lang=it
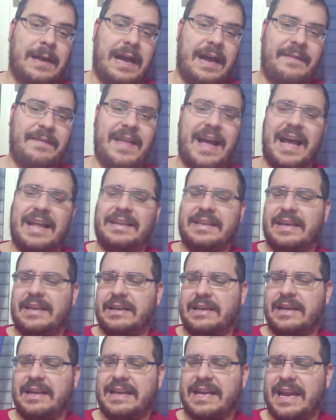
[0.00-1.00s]
andate,
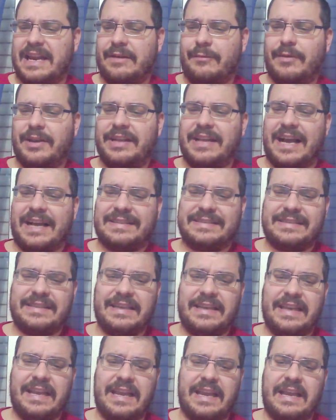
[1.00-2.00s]
cliccate quei
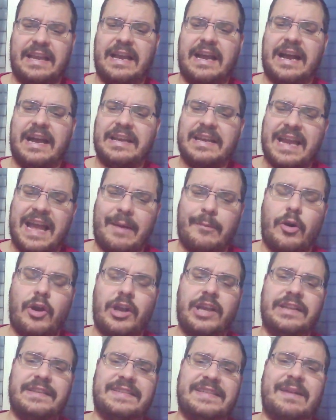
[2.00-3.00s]
tasti e andiamo
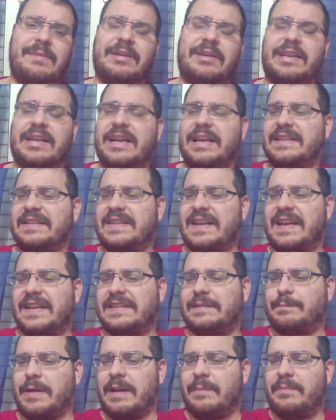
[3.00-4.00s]
insieme ad analizzare
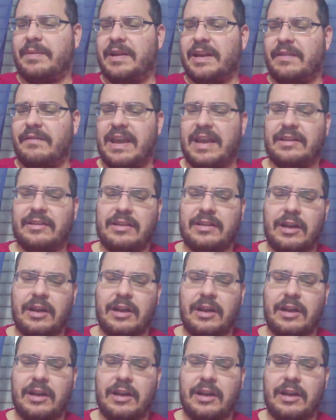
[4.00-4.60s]
Spal Benevento.